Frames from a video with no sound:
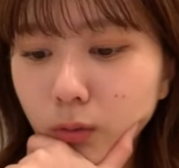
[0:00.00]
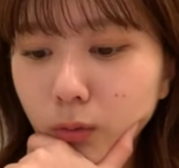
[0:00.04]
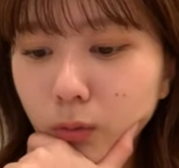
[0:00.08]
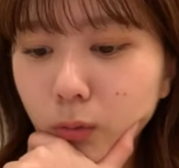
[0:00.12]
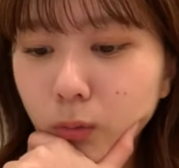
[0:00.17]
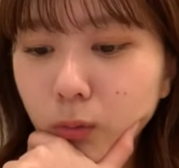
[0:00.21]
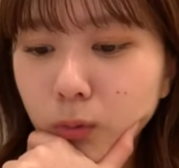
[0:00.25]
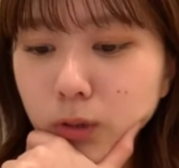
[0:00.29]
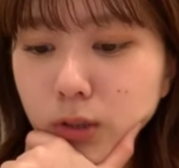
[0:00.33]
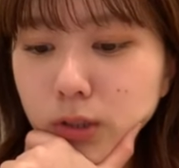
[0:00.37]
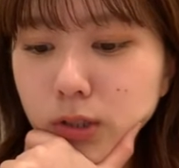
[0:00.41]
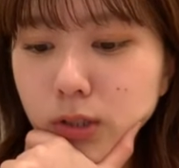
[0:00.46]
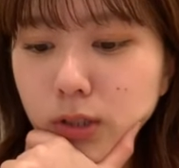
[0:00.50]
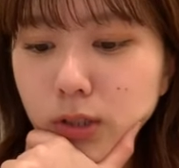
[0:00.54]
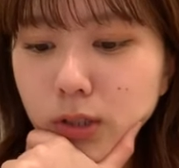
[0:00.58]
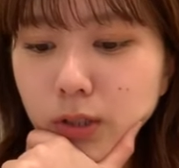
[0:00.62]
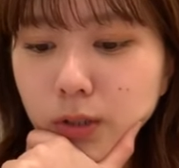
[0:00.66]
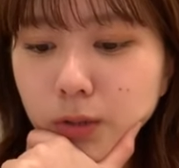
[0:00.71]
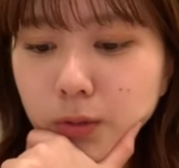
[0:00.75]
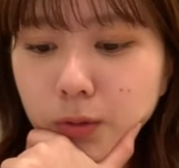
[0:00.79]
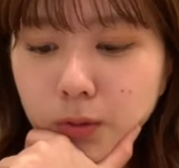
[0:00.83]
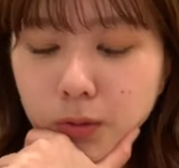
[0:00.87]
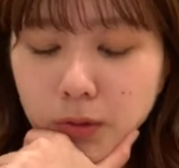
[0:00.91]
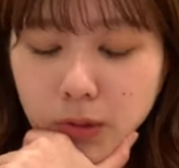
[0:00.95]
美味しい
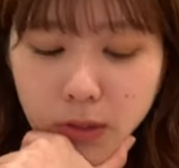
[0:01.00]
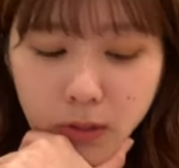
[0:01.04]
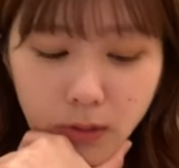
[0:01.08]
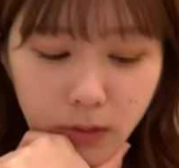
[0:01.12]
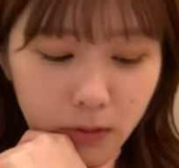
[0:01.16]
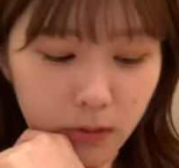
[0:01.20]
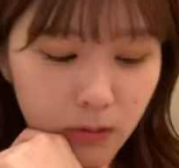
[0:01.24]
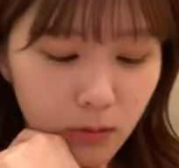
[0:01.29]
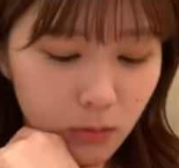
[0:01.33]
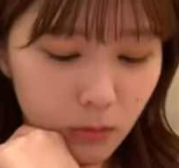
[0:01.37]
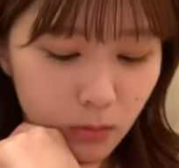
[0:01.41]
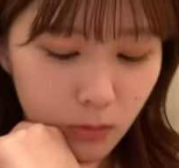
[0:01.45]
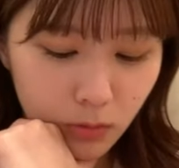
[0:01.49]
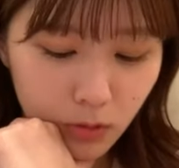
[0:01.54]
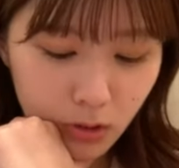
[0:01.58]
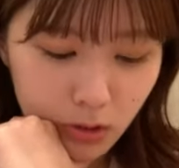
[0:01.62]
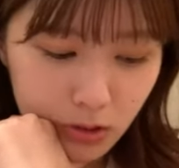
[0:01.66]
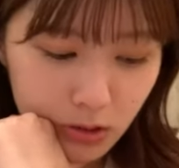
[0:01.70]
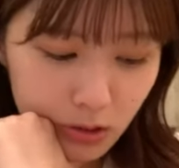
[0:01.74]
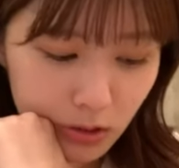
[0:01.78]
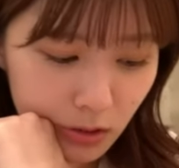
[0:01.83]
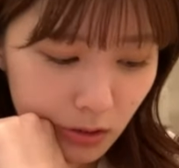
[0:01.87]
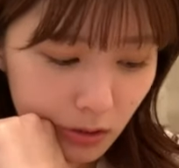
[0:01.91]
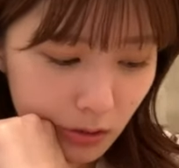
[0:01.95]
料理美味
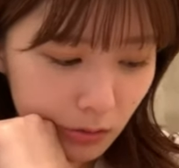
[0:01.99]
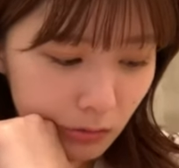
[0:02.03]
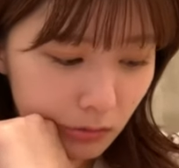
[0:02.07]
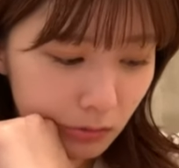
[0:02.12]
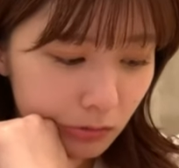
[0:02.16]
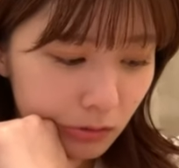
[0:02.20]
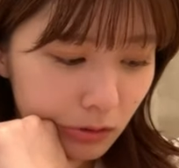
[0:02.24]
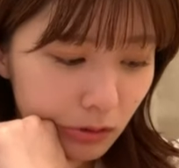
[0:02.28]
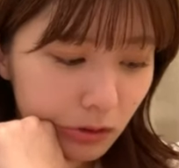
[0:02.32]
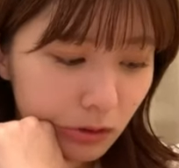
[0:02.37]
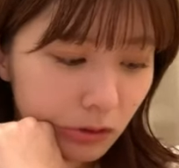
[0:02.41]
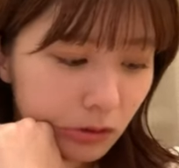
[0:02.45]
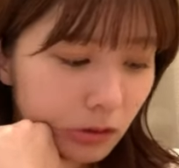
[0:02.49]
しい料理